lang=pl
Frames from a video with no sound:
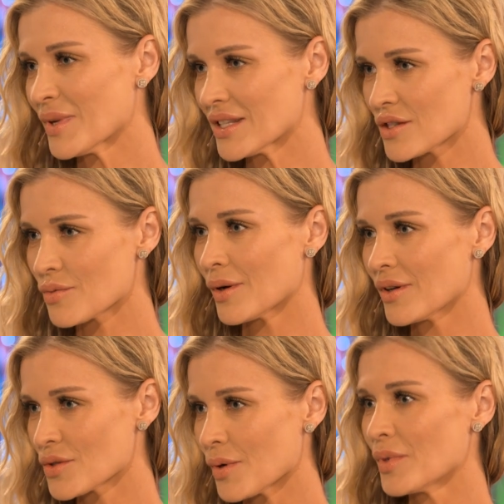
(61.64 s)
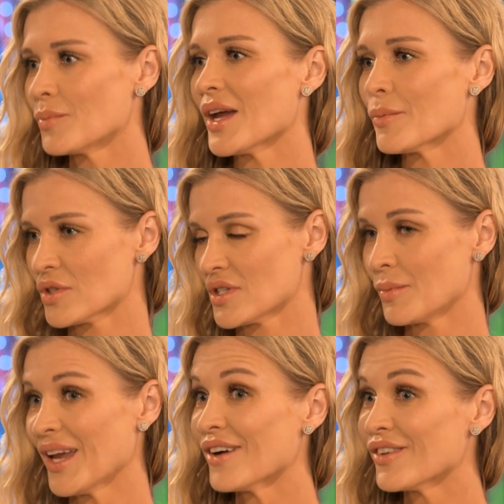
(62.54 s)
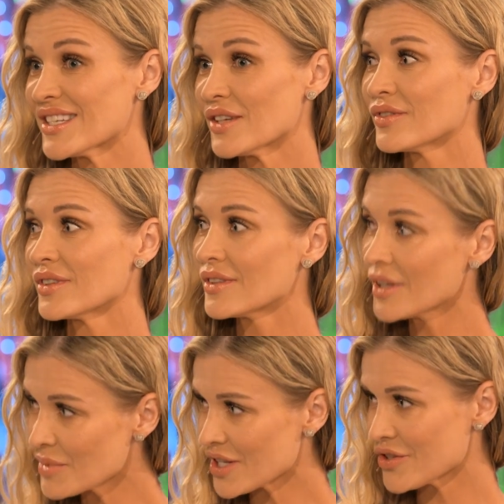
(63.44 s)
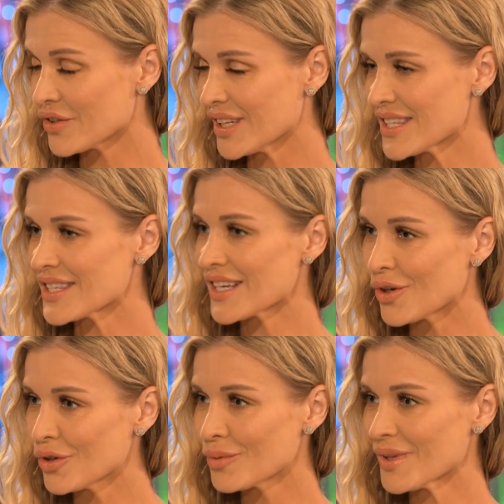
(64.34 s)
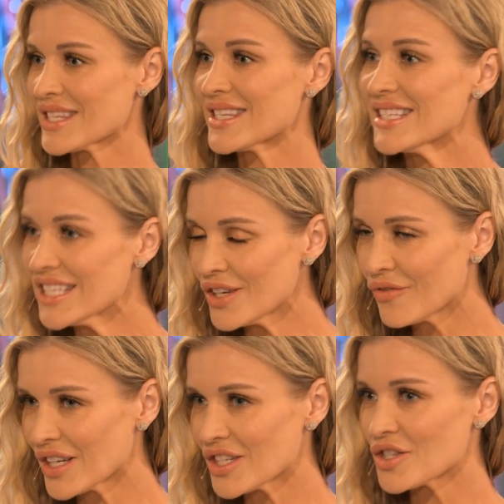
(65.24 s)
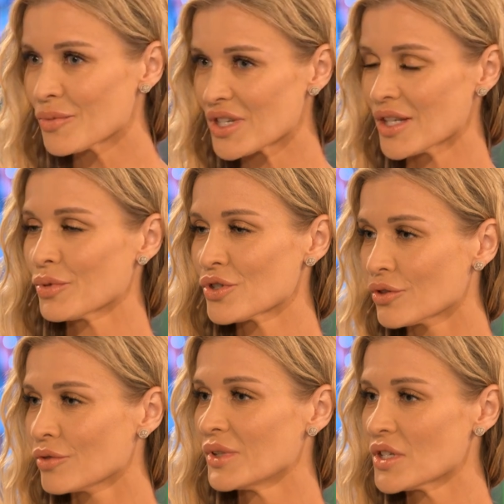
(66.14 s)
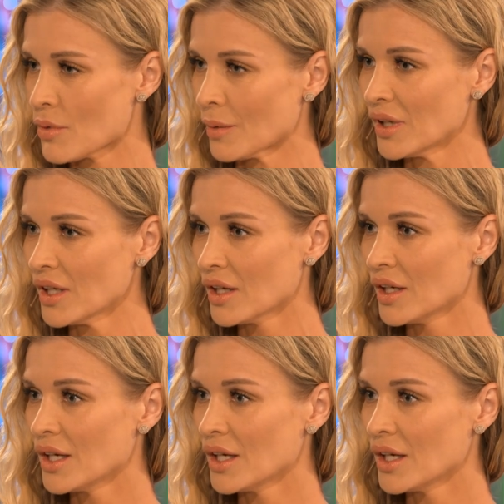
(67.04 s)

między słabymi a mocnymi, a właśnie w tym sezonie zaskakują nas ci właśnie, co może na początku byli słabi